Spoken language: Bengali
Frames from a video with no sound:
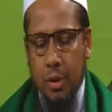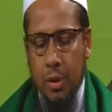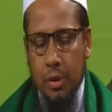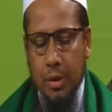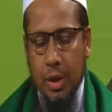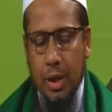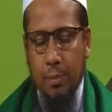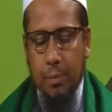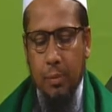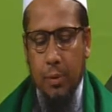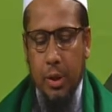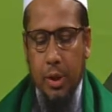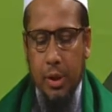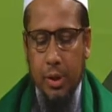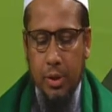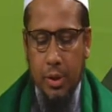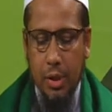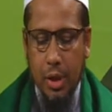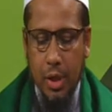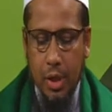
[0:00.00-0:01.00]
তারপরে
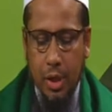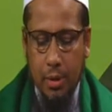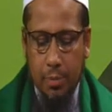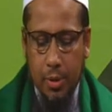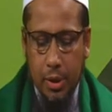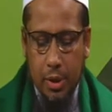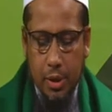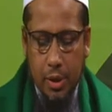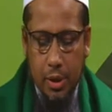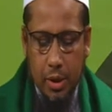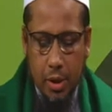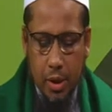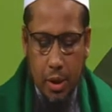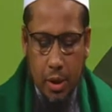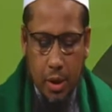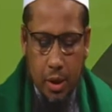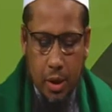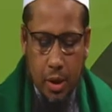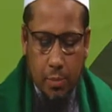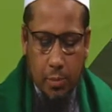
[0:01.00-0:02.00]
ইনশাল্লাহ আপনাদের
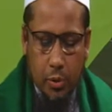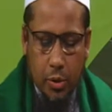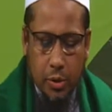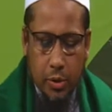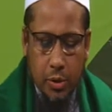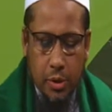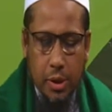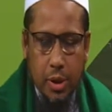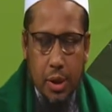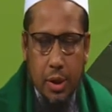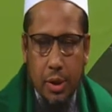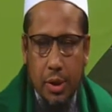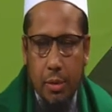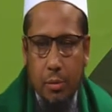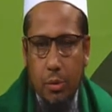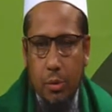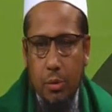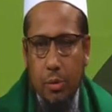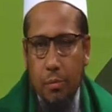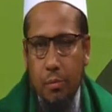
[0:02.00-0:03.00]
প্রশ্নের দিকে যাব
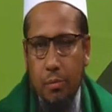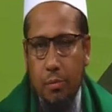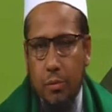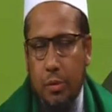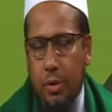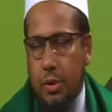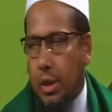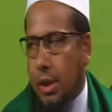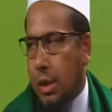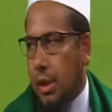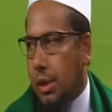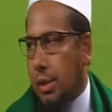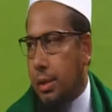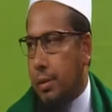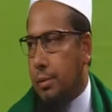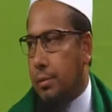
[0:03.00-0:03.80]
জাজাকাল্লাহ